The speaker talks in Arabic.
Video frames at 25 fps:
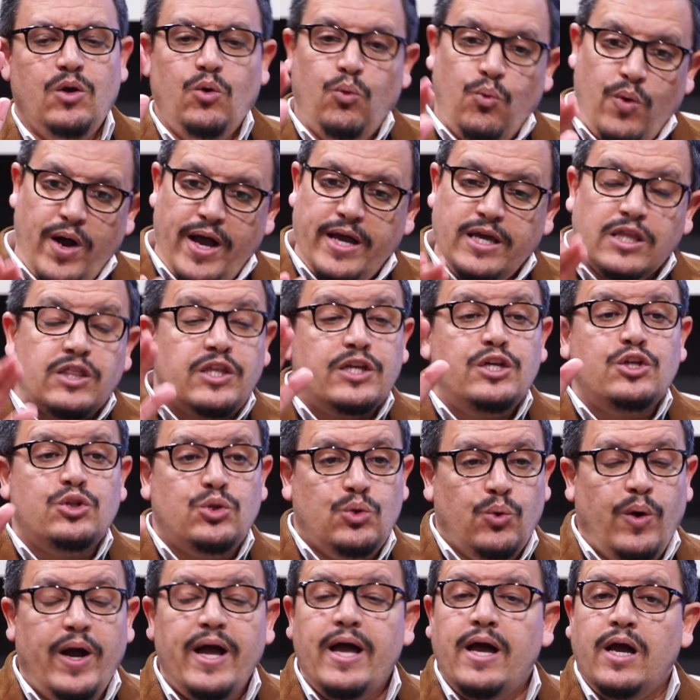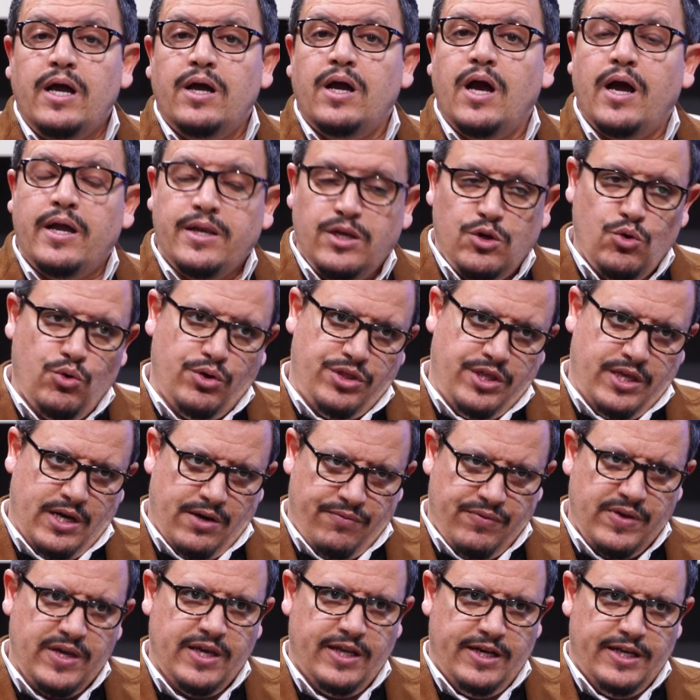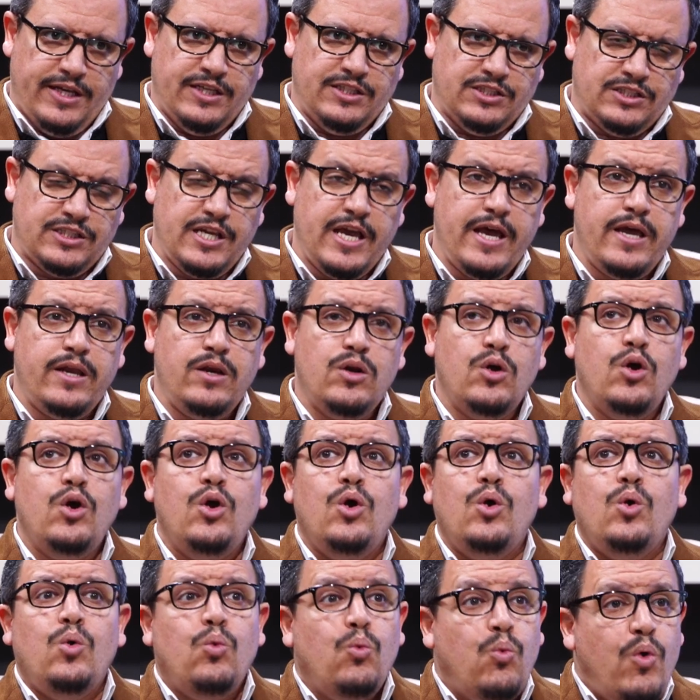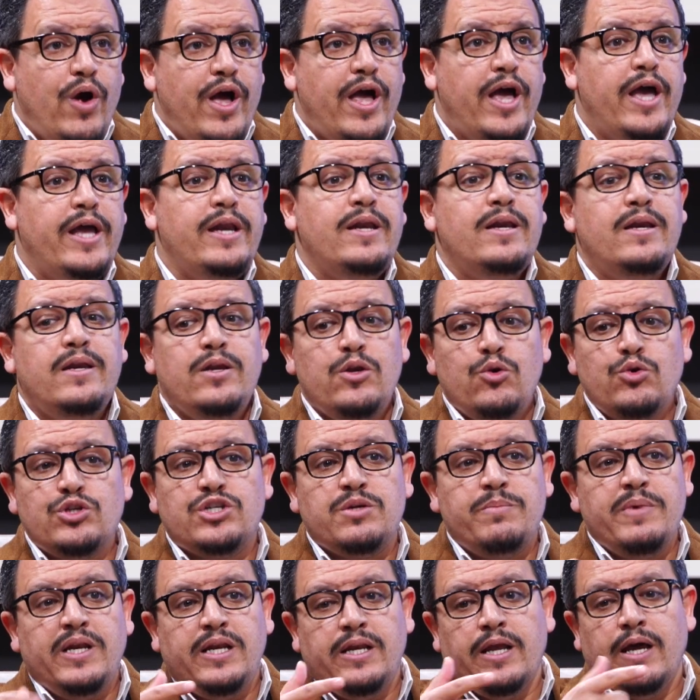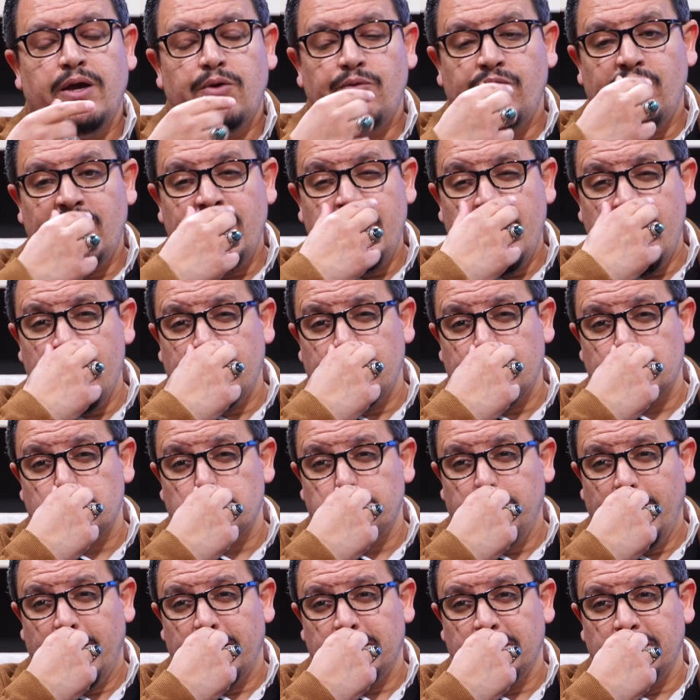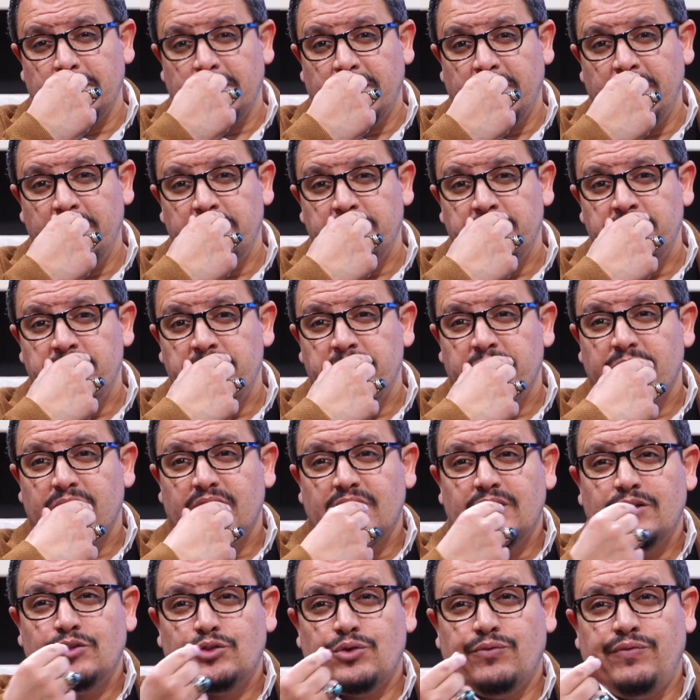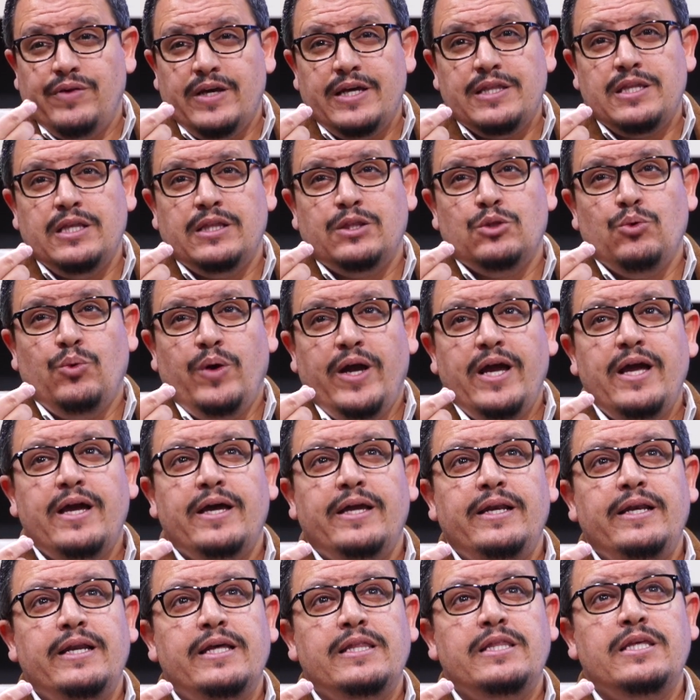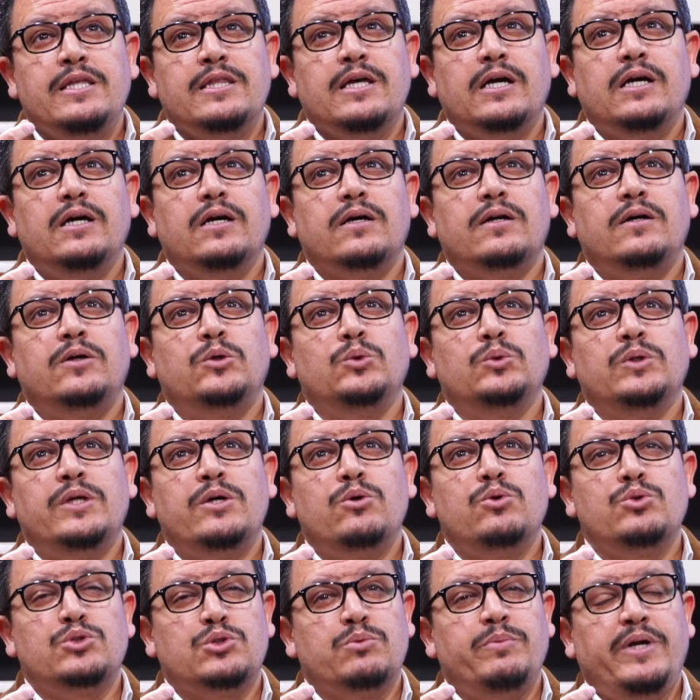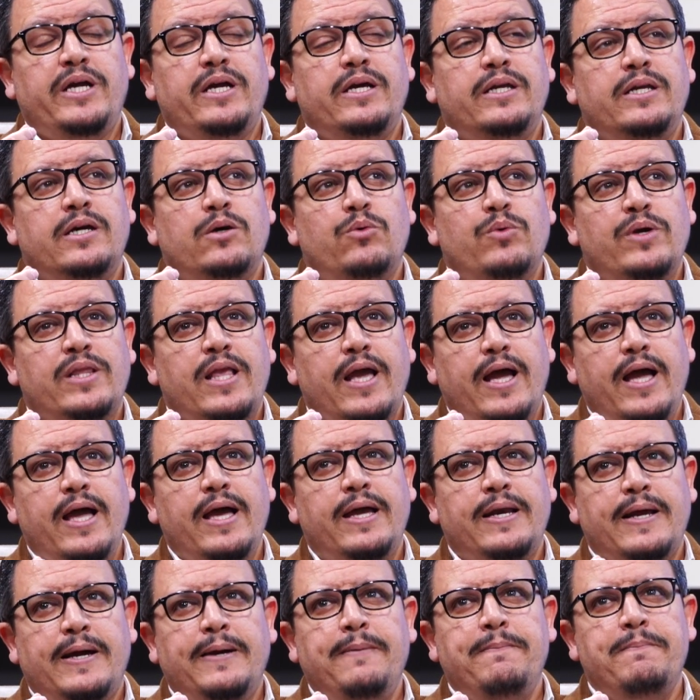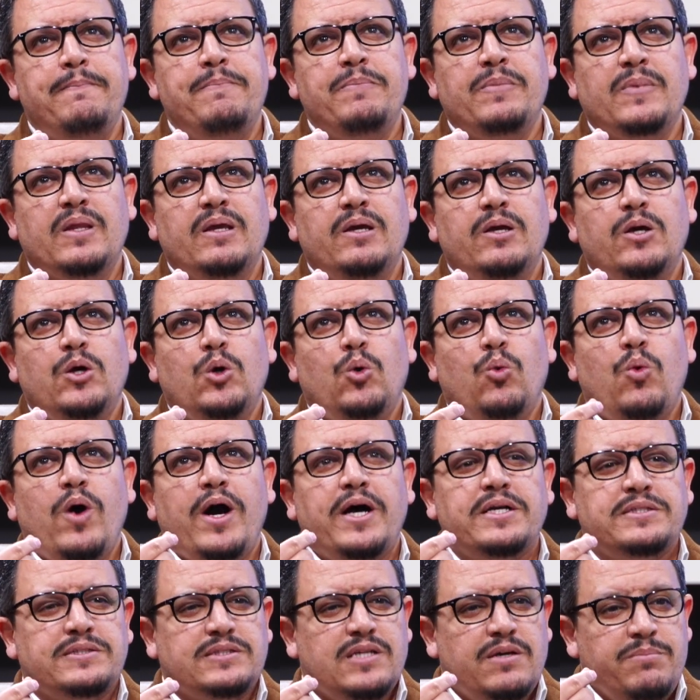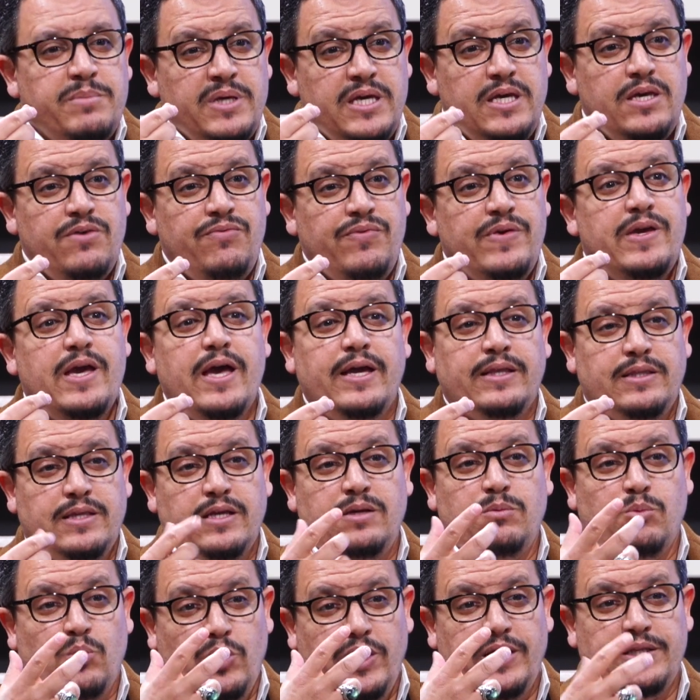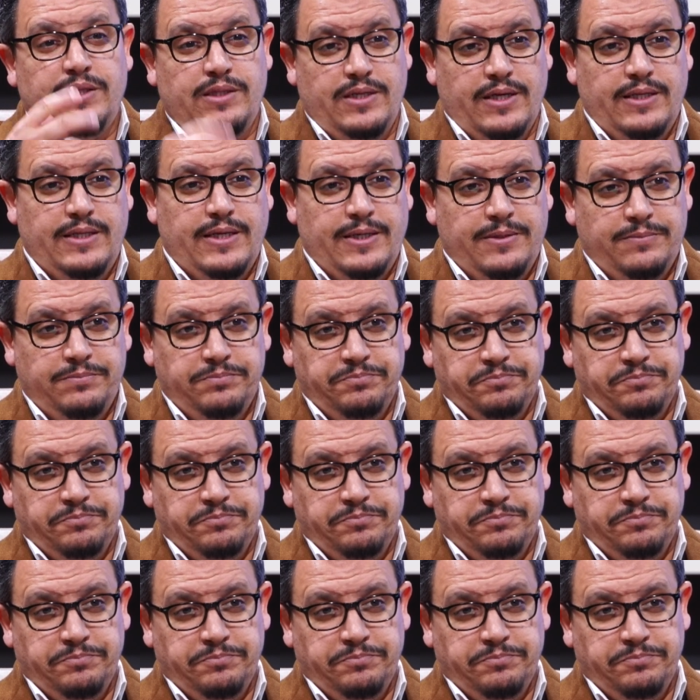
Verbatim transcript: وأيضا الدعاء أن يكثر فيه الإنسان وأن يجمل ولهذا سبحان الله شوف هذا الدعاء الذي ذكره الله سبحانه وتعالى وخص به فئة محددة